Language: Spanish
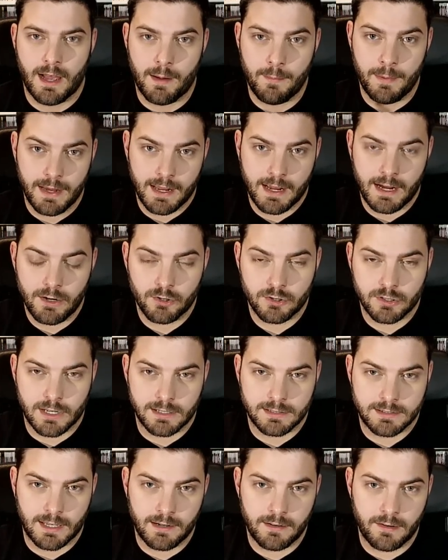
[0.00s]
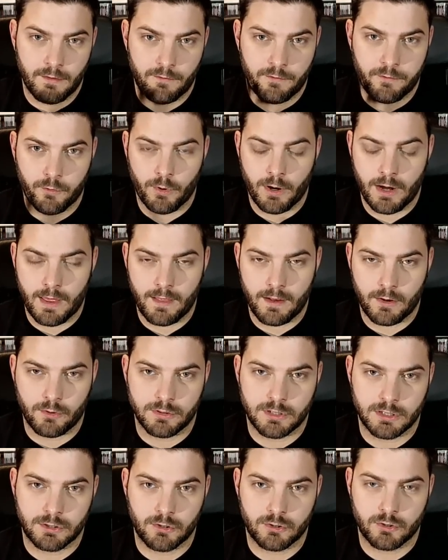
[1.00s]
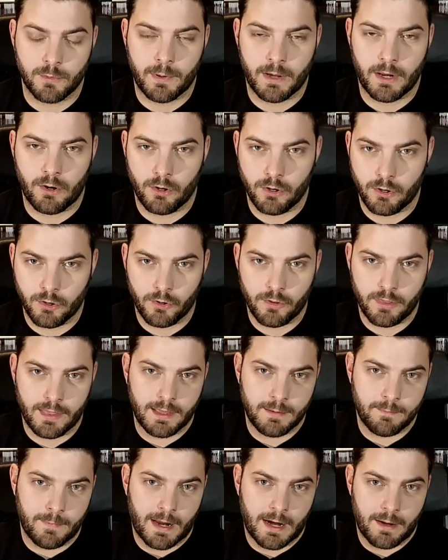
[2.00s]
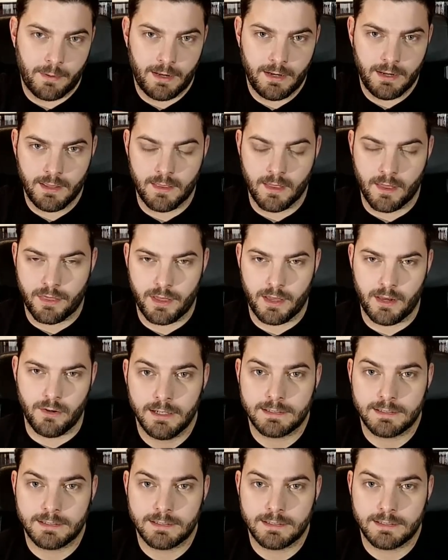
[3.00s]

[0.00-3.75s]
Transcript: americanos que están fuera del contexto superheroico de Marvel y DC.